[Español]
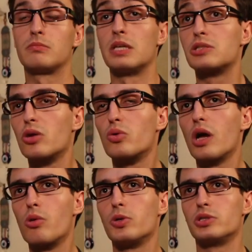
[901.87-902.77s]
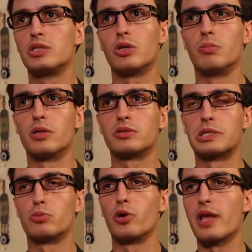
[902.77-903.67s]
De hecho, nunca lo hemos dicho, pero
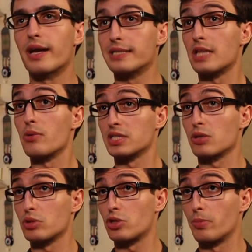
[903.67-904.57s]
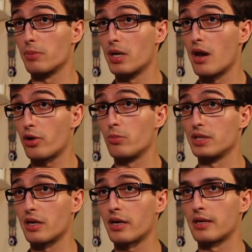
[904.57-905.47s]
se suponía que este iba a ser nuestro primer
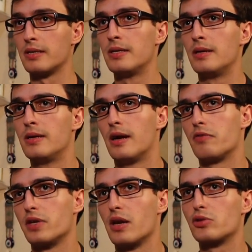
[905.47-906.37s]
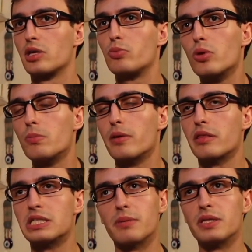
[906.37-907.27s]
largometraje. Al final no se pudo
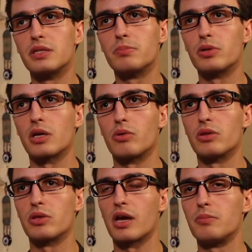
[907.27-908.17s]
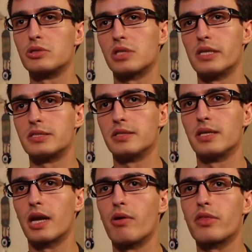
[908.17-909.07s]
precisamente porque cuando llegamos al set
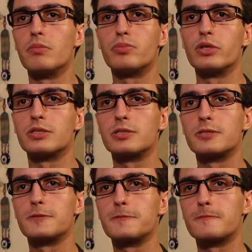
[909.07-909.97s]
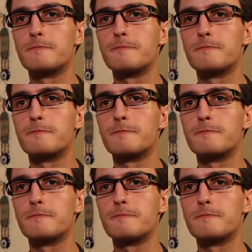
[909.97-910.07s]
de grabación, pues